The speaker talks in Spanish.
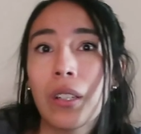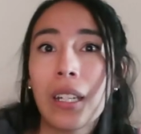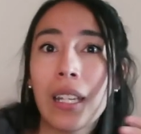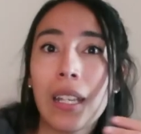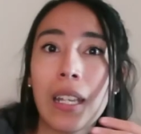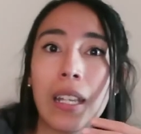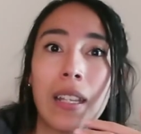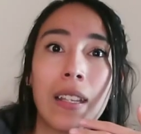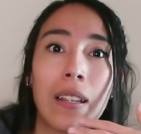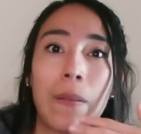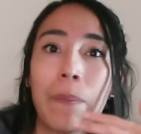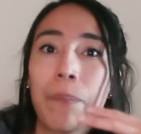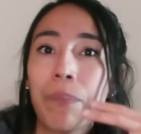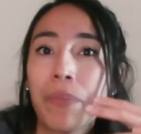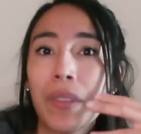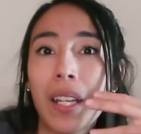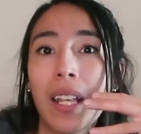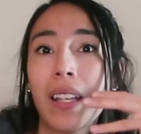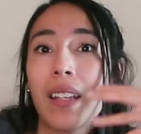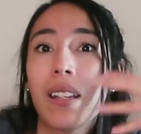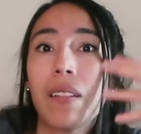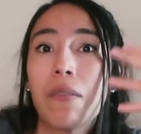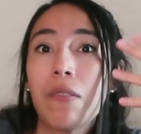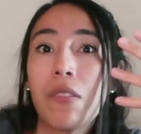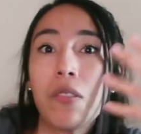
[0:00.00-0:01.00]
lo que
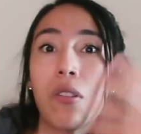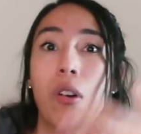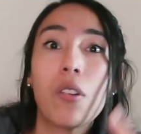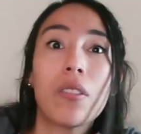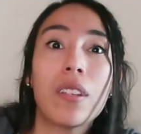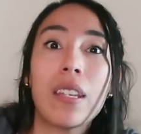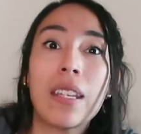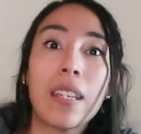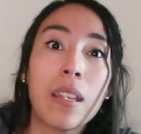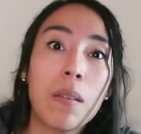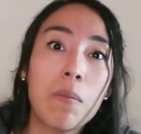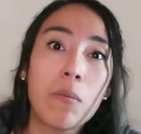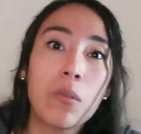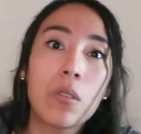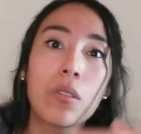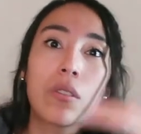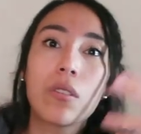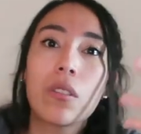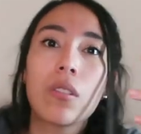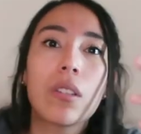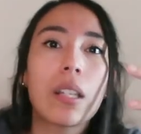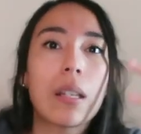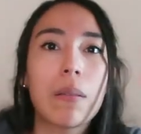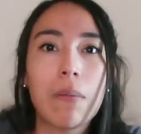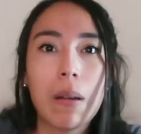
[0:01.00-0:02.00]
no
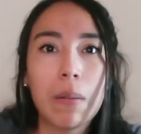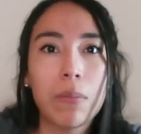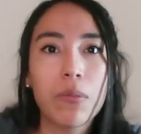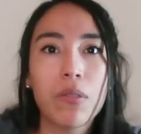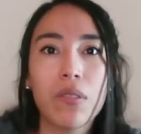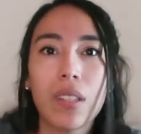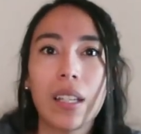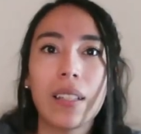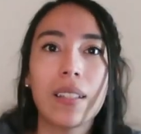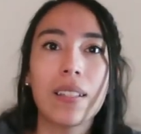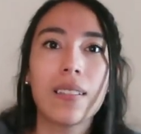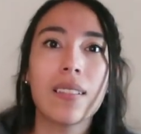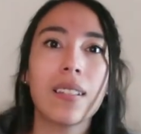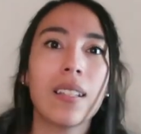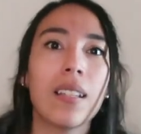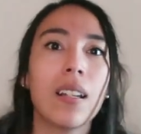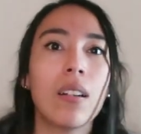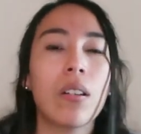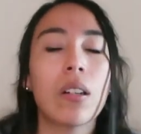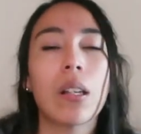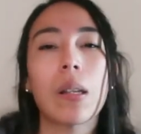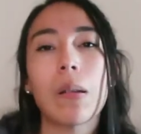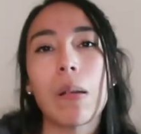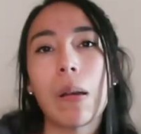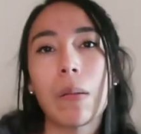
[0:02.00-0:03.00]
dijimos, lo que vamos a decir,
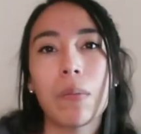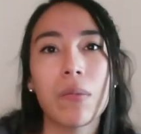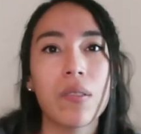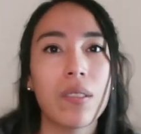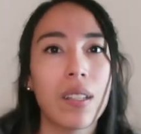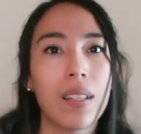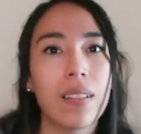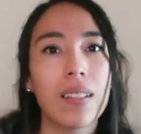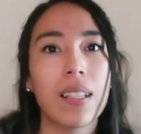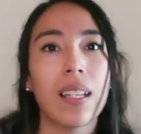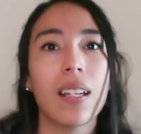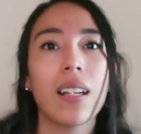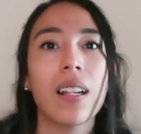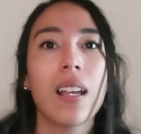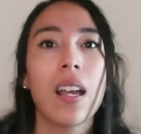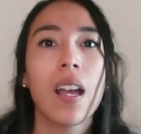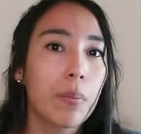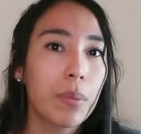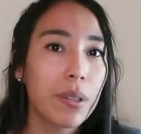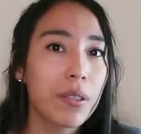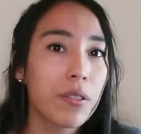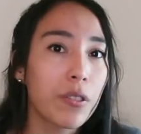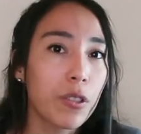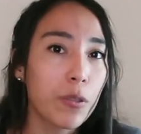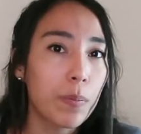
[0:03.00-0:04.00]
lo que vamos a hacer,
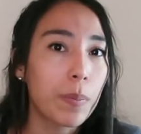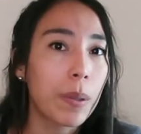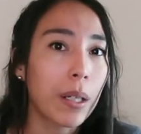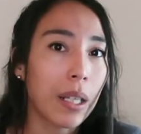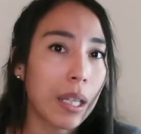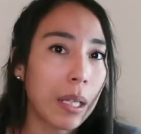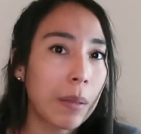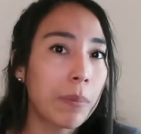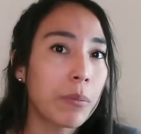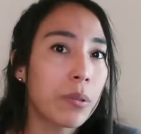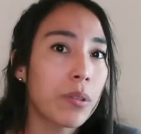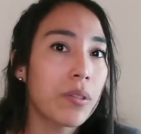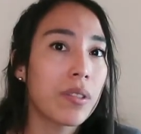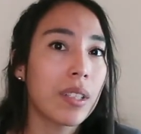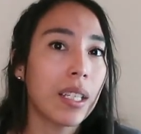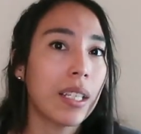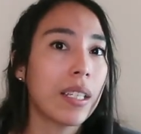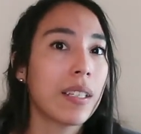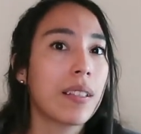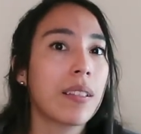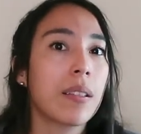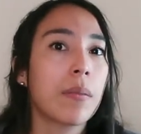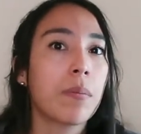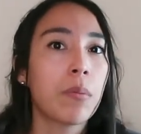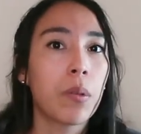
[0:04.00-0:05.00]
pues nos perdemos de
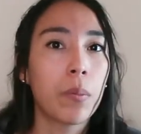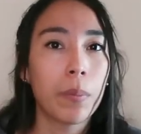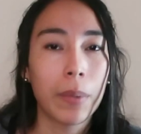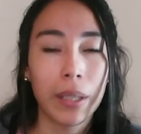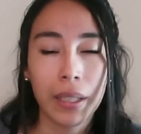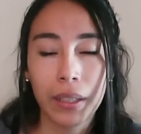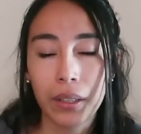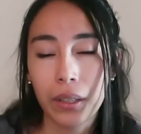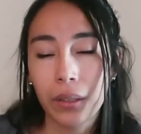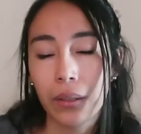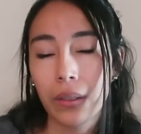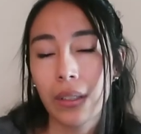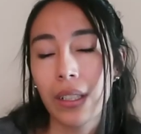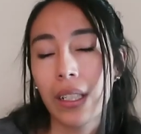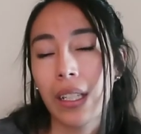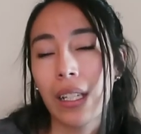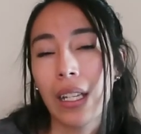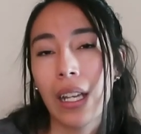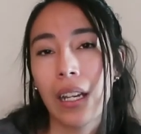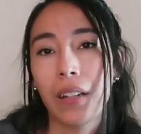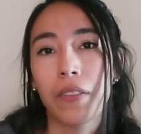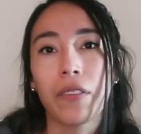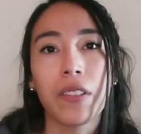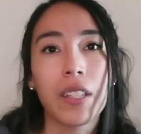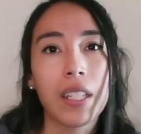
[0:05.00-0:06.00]
ese momento,
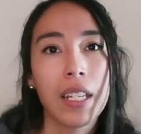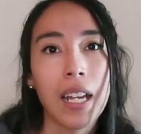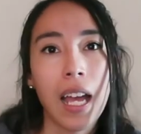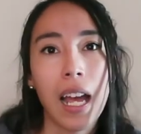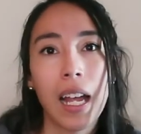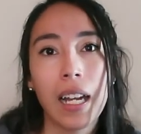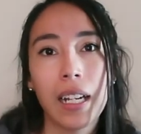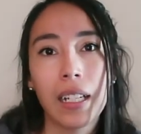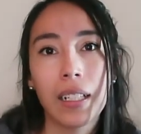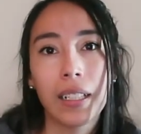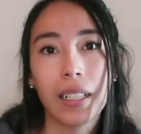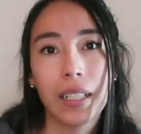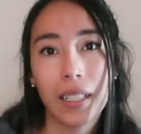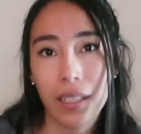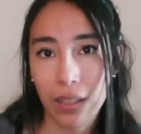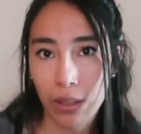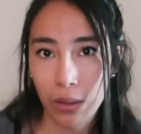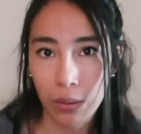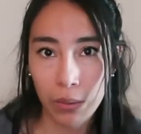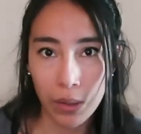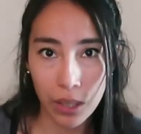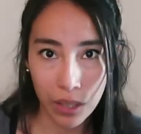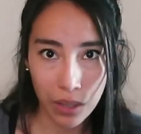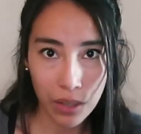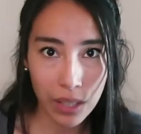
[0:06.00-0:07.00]
que al final es
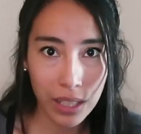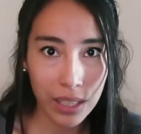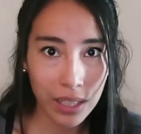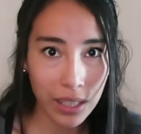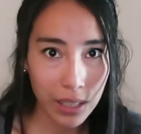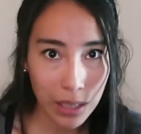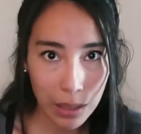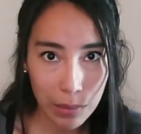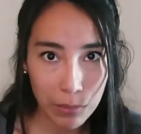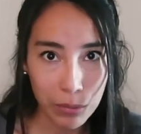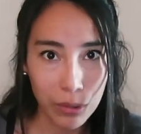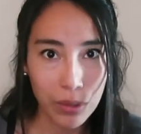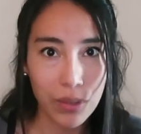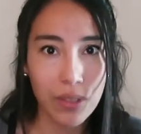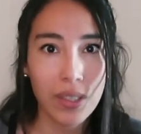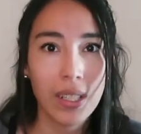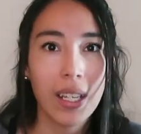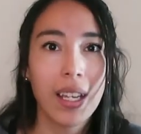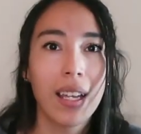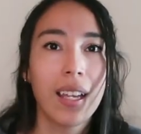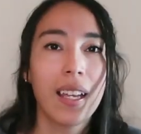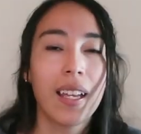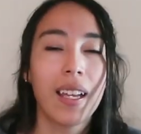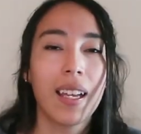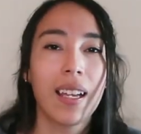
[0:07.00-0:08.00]
lo único que tenemos,
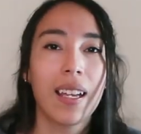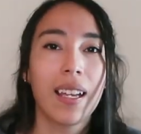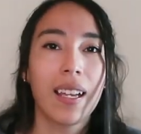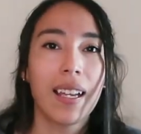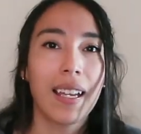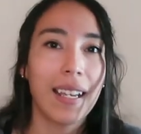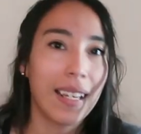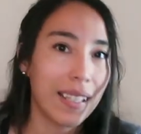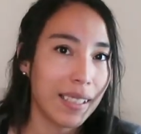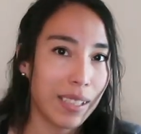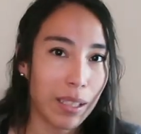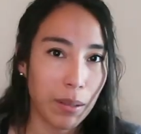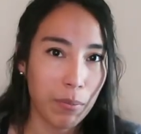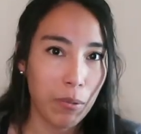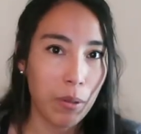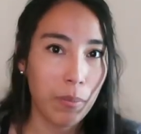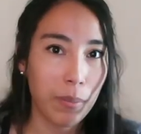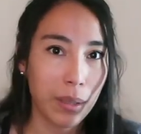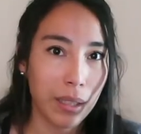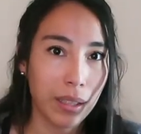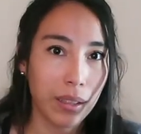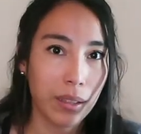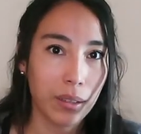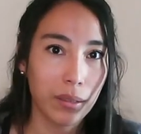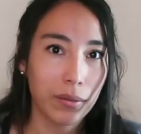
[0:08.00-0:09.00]
este
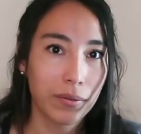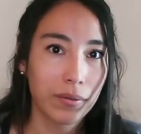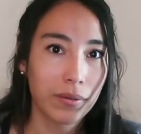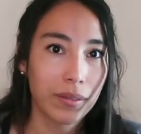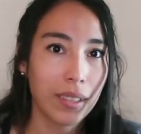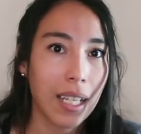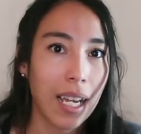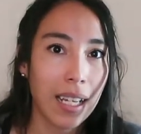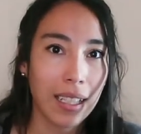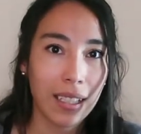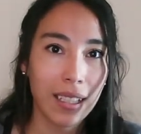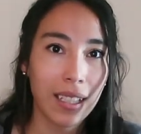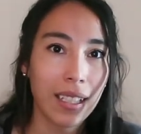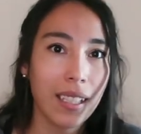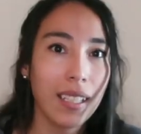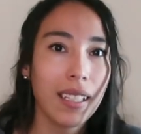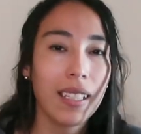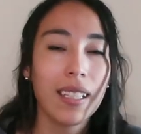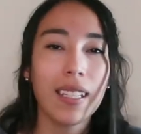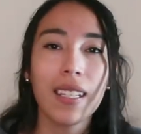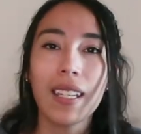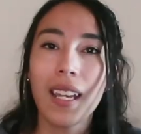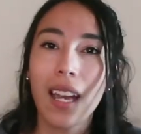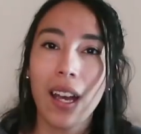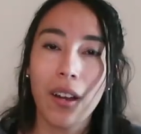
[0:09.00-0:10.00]
momento,
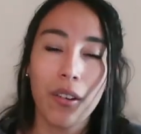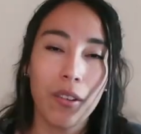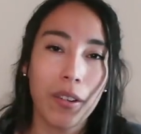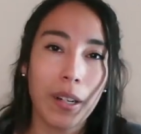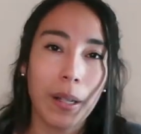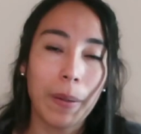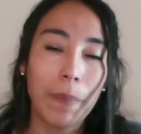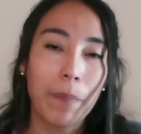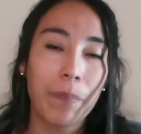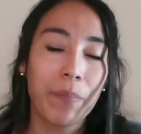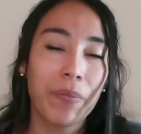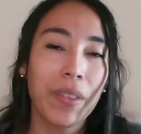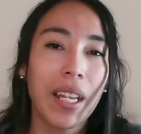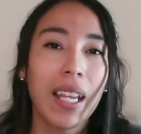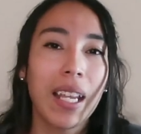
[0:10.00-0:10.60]
aquí y ahora.